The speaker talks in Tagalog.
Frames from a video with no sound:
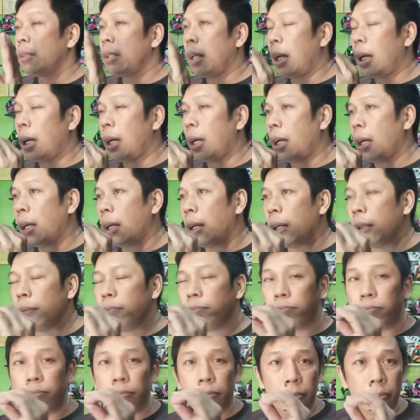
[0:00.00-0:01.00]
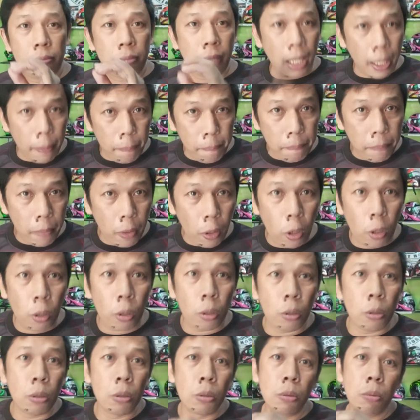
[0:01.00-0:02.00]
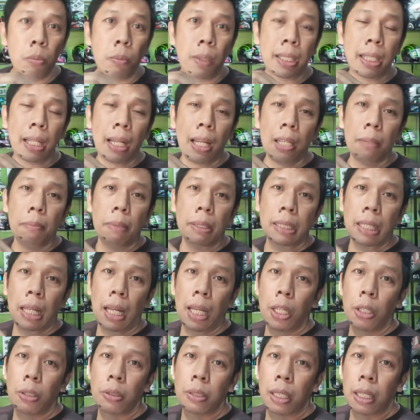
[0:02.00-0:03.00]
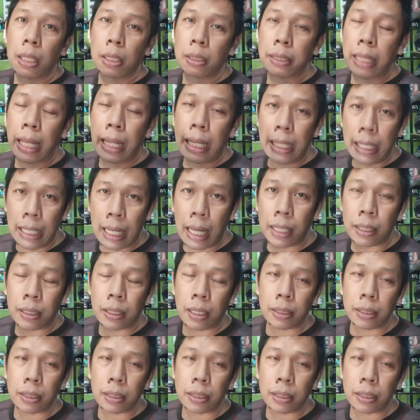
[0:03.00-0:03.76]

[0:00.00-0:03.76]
uh, trip o magkakaiba tayo ng dahilan.